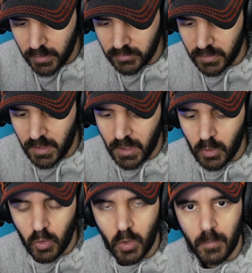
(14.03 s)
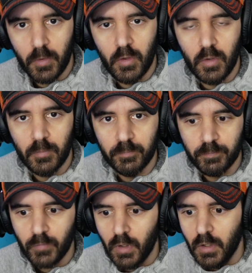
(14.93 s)
será algo como...
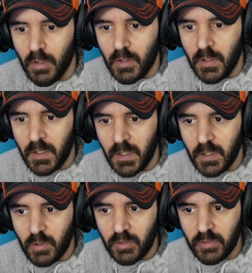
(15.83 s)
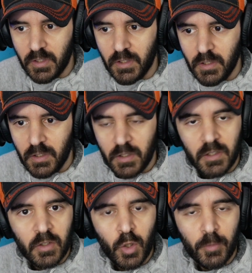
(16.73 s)
Eh, yo qué sé
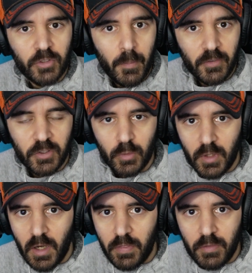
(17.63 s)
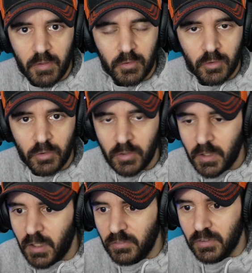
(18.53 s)
Cómo saber si tu relación es
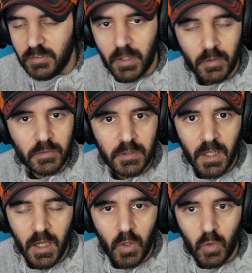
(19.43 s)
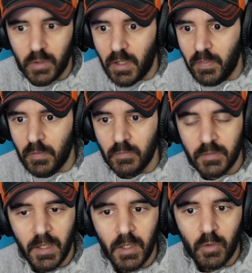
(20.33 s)
tóxica, si está rota o relación
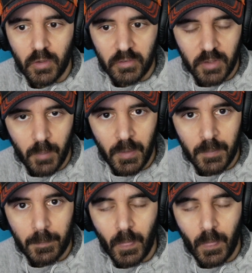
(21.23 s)
tal o lo que sea, ¿vale?